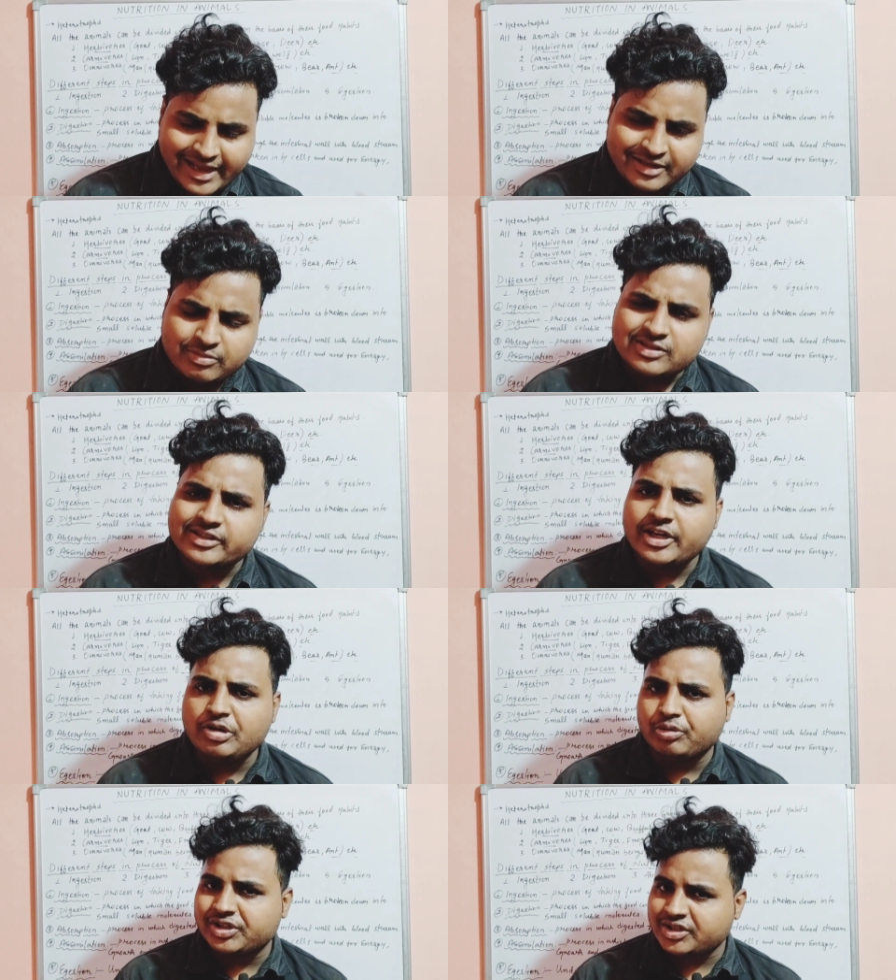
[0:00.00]
एनिमल्स के
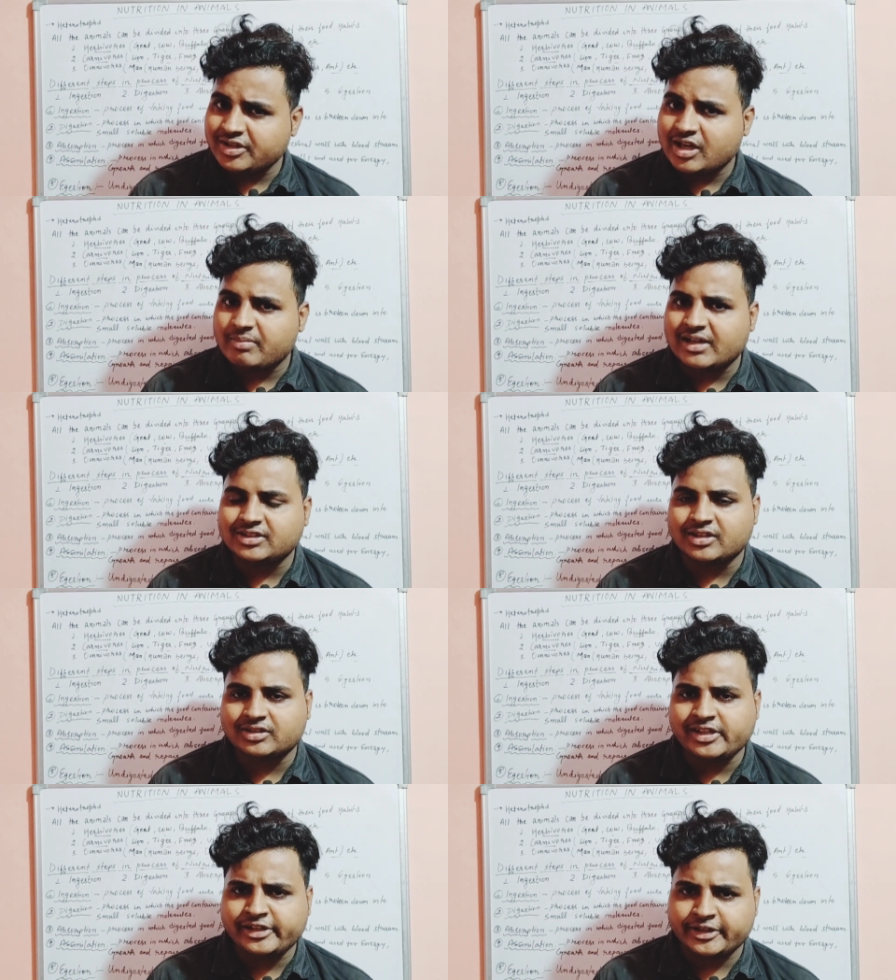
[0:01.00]
न्यूट्रिशन का बात
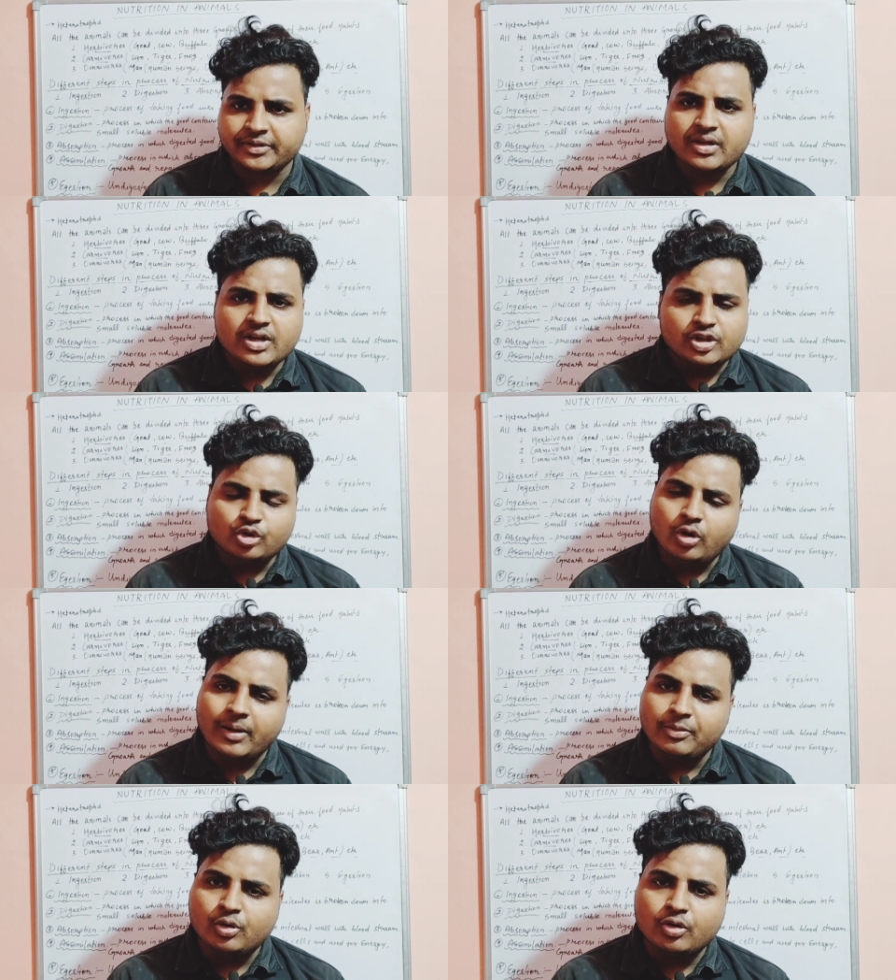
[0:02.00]
करते हैं तो
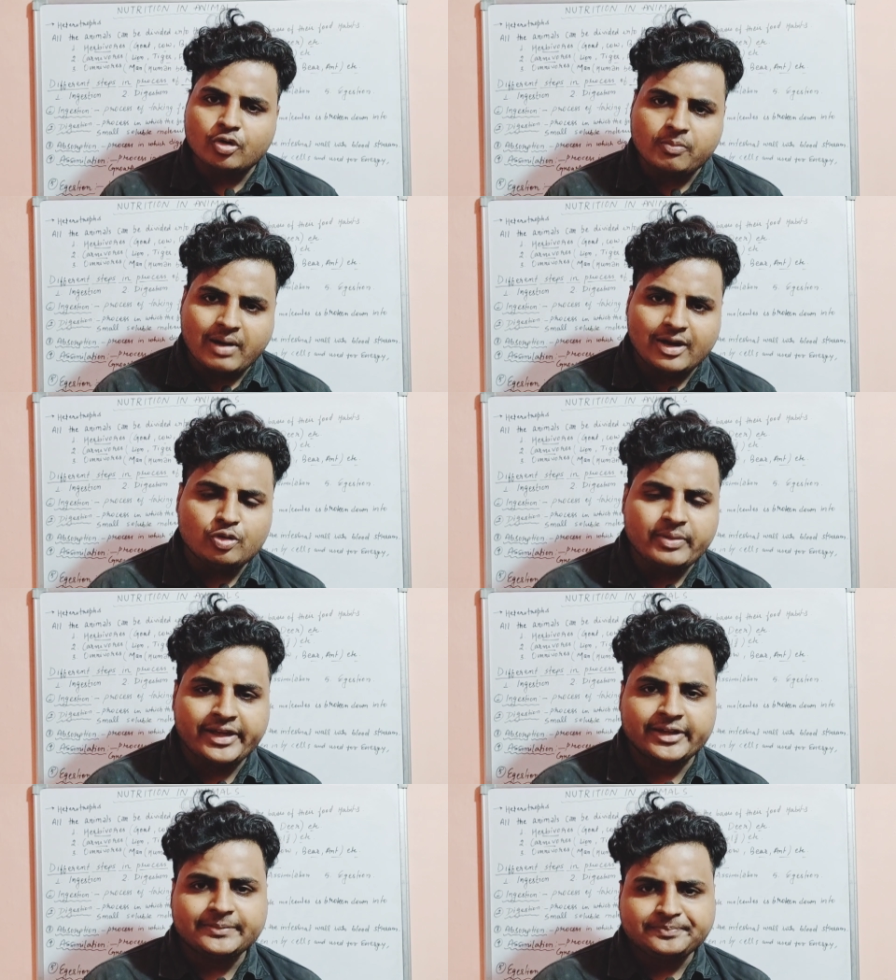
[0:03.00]
हम लोगों को मालूम
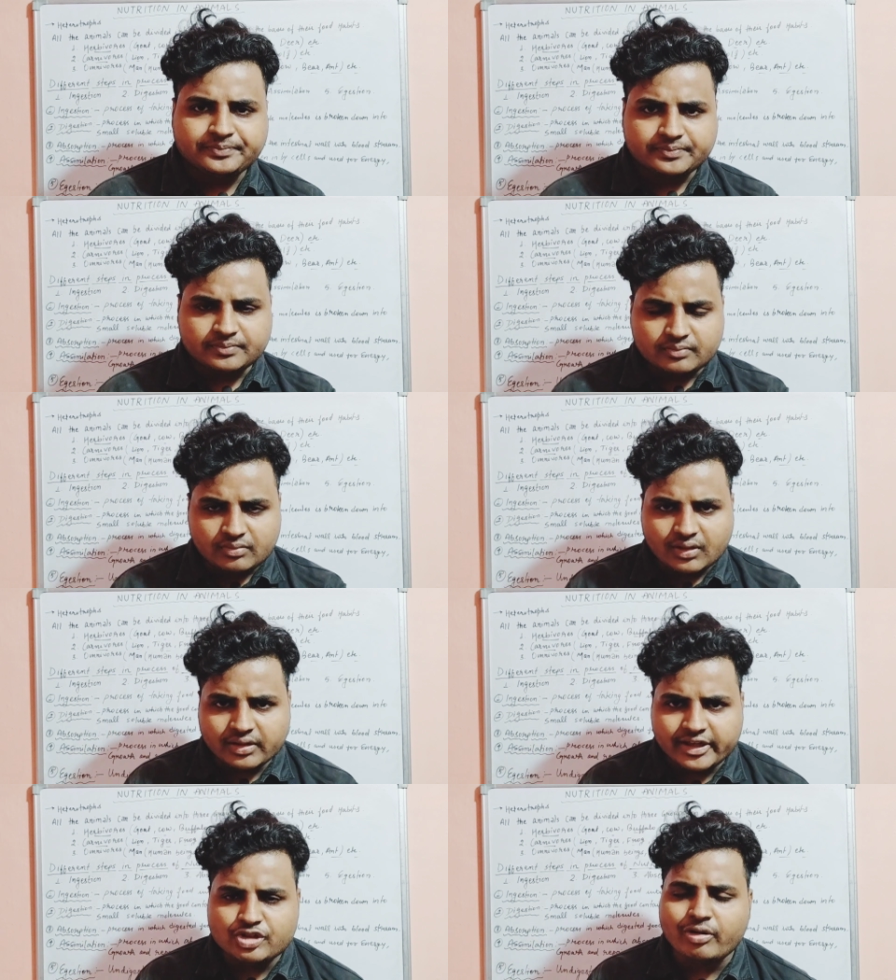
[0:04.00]
है
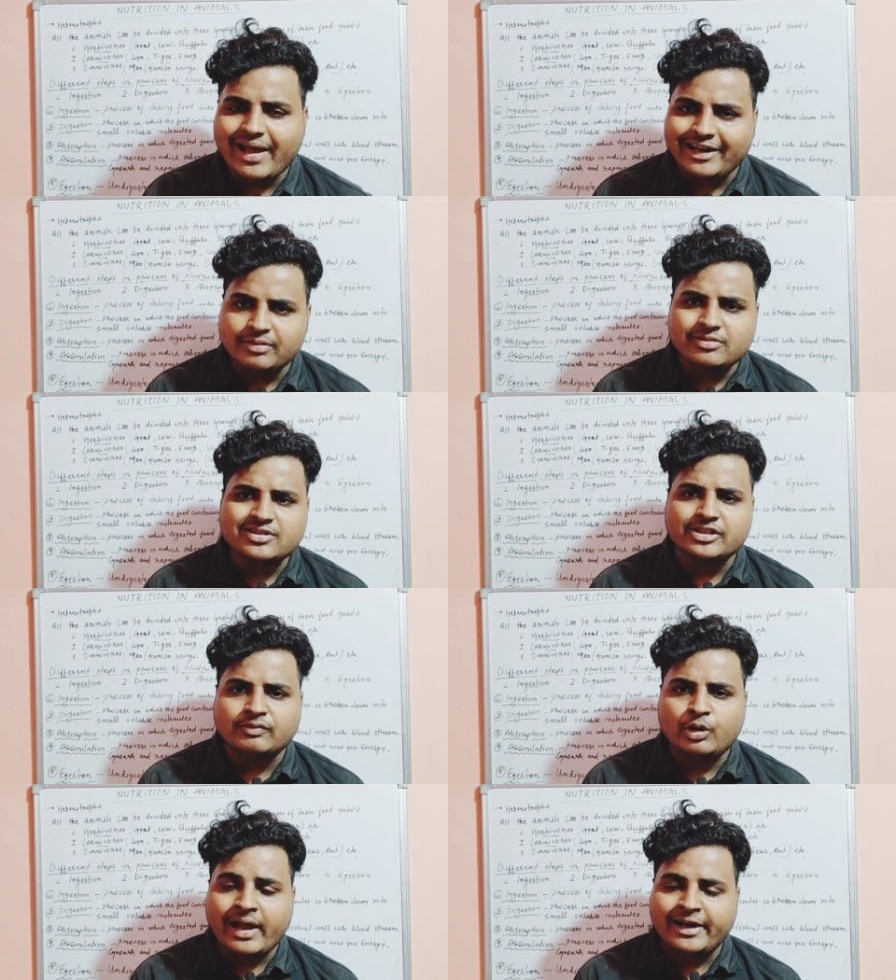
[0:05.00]
कि जो एनिमल्स है
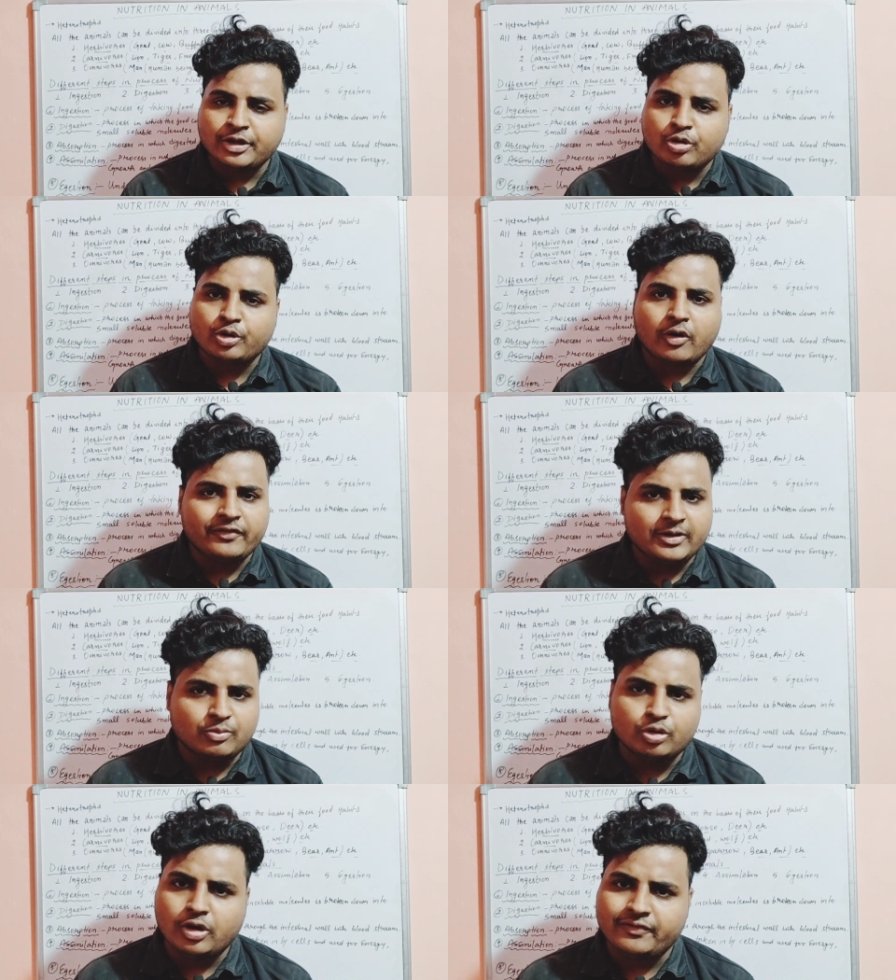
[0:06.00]
वो हेटरोट्रॉफिक
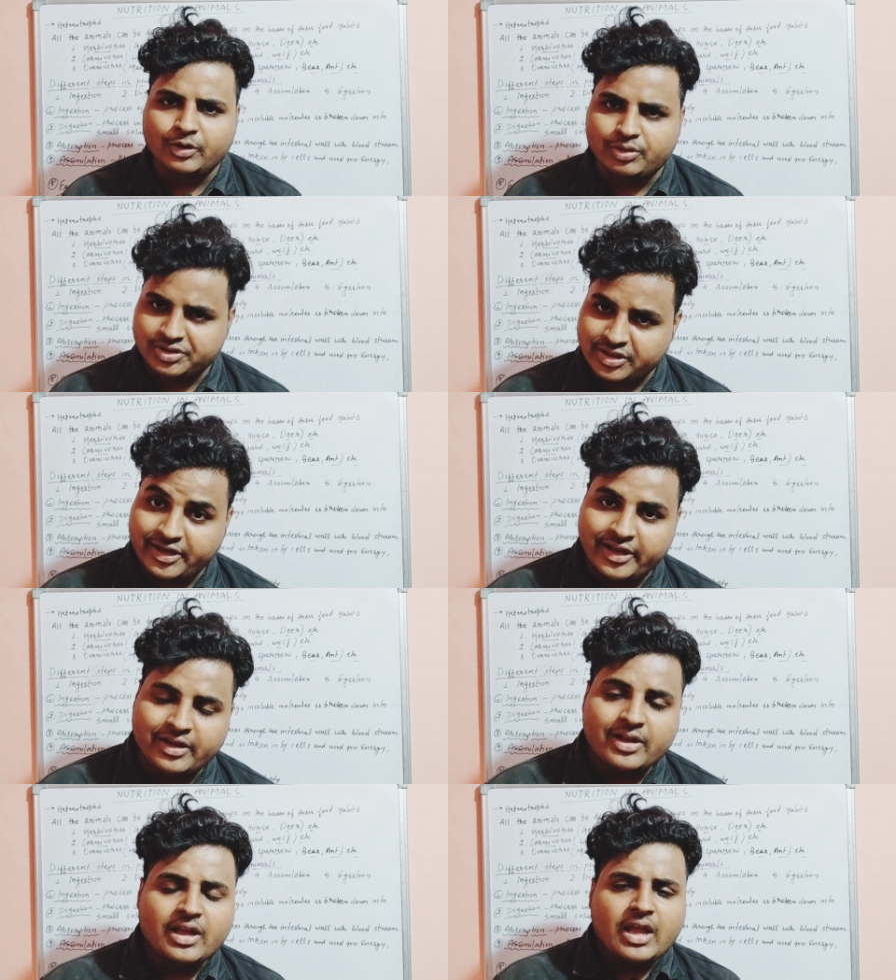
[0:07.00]
मोड ऑफ न्यूट्रिशन है
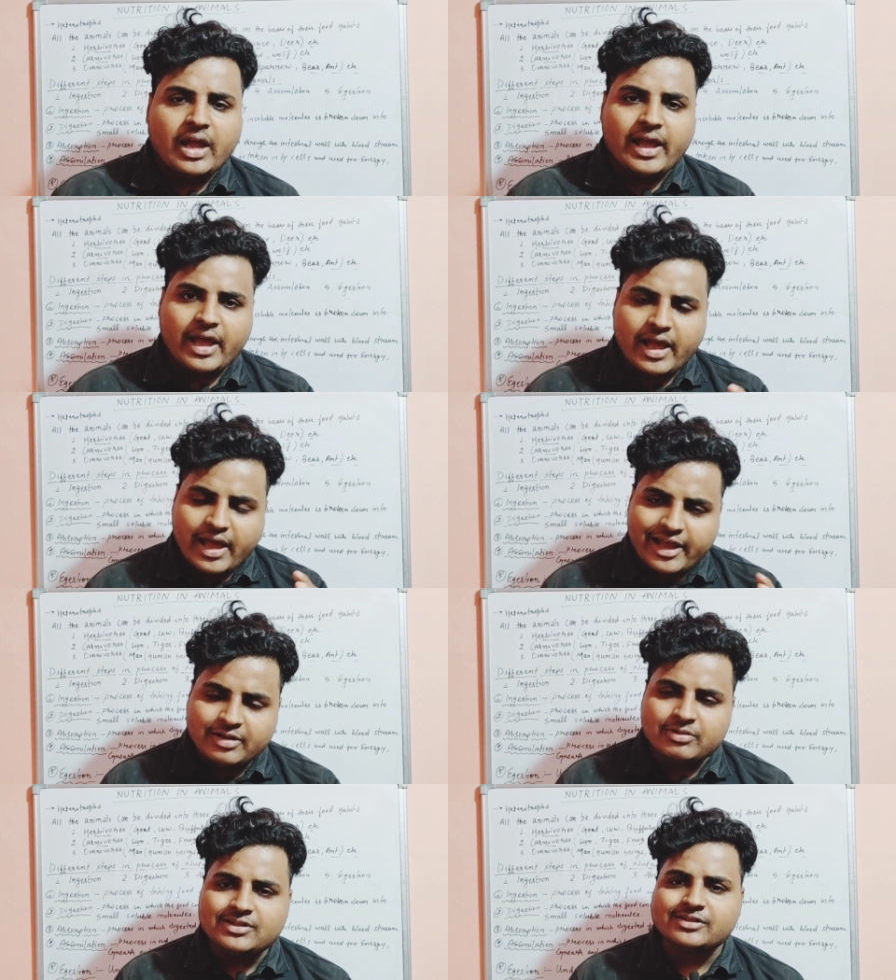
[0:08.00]

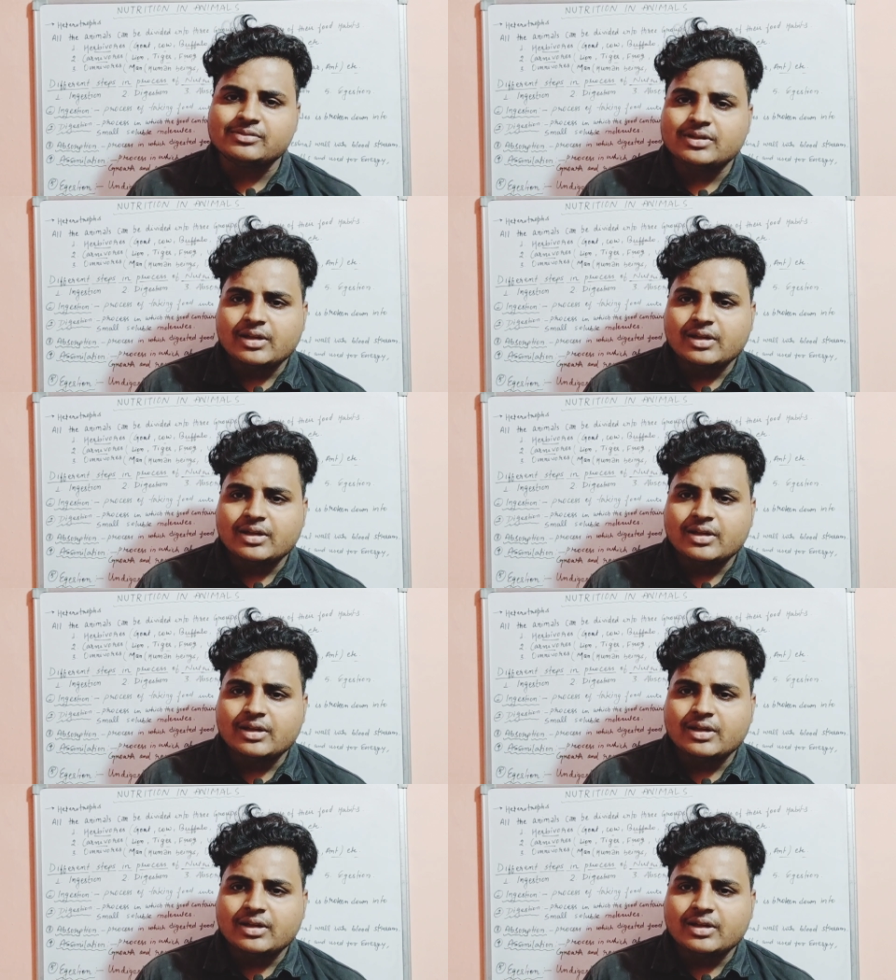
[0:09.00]
एनिमल्स